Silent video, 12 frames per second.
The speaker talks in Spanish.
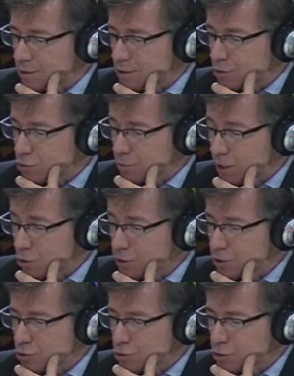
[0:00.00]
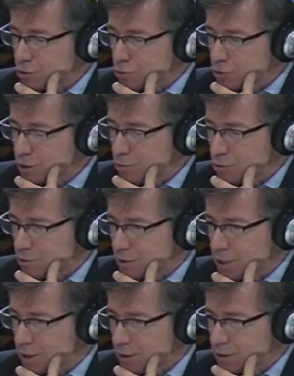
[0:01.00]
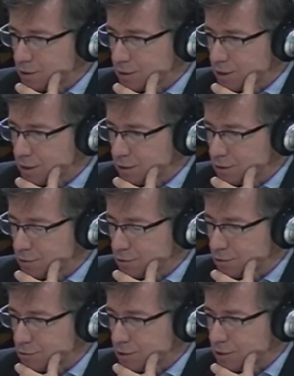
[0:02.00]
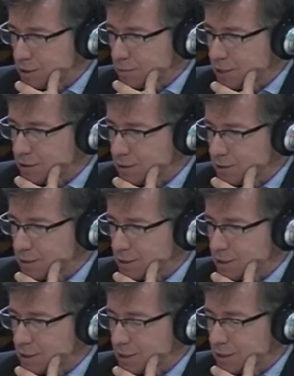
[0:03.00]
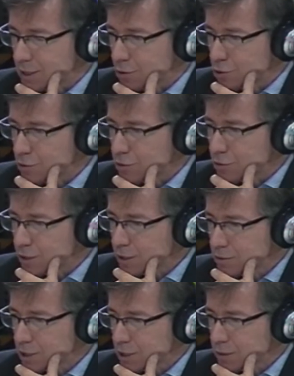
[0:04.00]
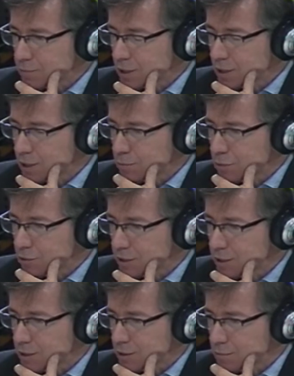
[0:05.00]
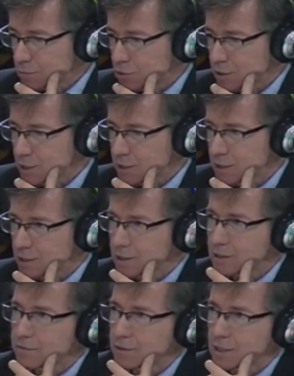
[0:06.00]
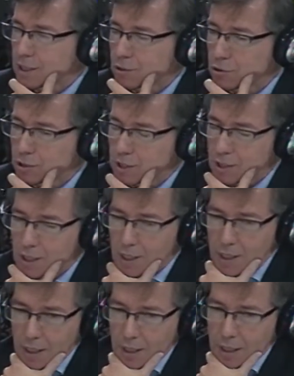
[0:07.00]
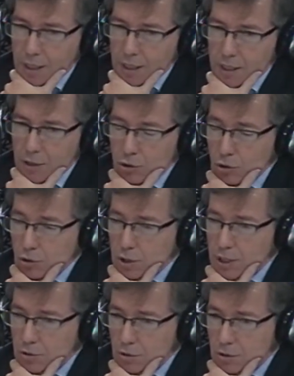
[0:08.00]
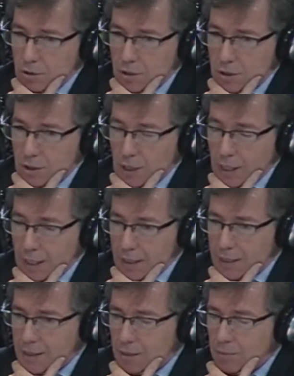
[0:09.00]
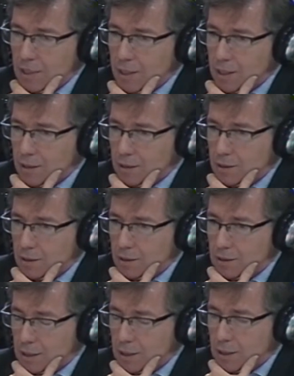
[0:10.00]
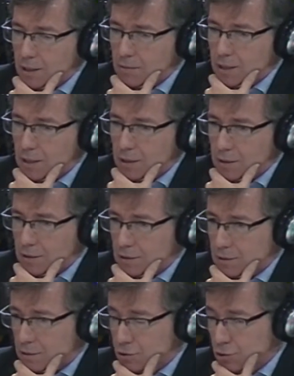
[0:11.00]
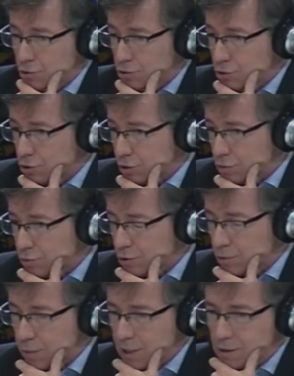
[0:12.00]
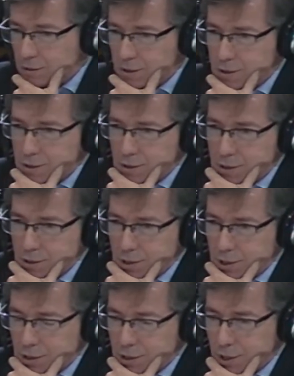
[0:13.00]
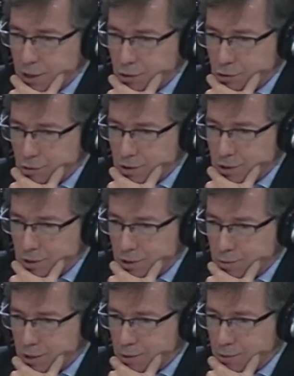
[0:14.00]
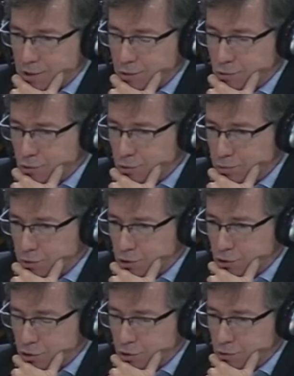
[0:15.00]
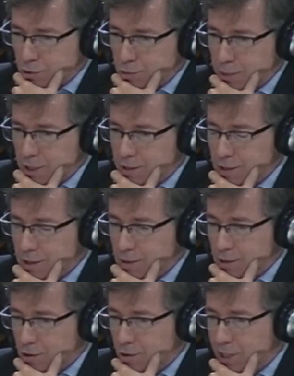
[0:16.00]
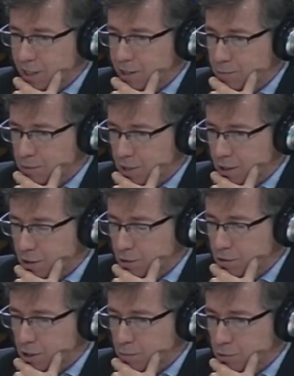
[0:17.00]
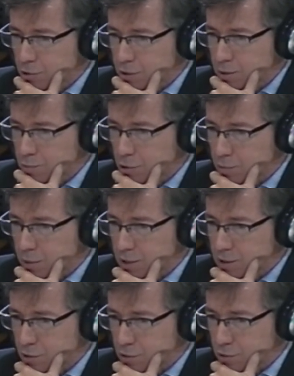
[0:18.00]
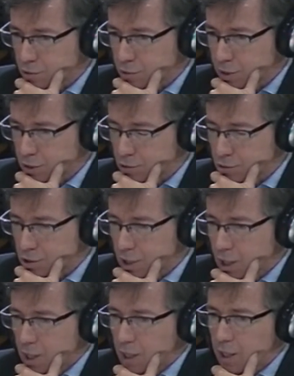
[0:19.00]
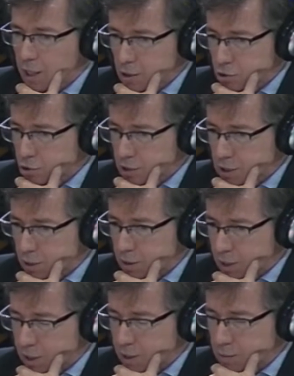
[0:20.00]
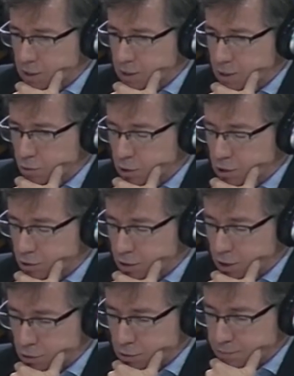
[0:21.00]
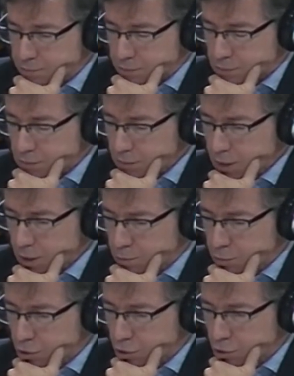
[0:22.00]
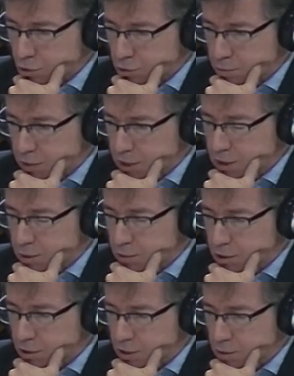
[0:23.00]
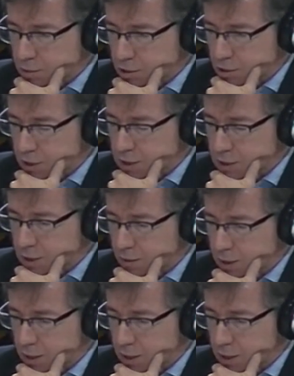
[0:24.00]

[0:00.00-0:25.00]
los valores constitutivos de la identidad de un sistema, es decir, que los ciudadanos acepten el poder porque se identifican con él. En todo caso, eh, la legitimidad eh, tiene que ver, si yo no recuerdo mal, eh, hace ya años que terminé mis estudios, pero si no recuerdo mal, tiene que ver con la aceptación del poder por parte de los ciudadanos. Eso estaba claramente cuestionado por los 20 millones de personas que estaban en la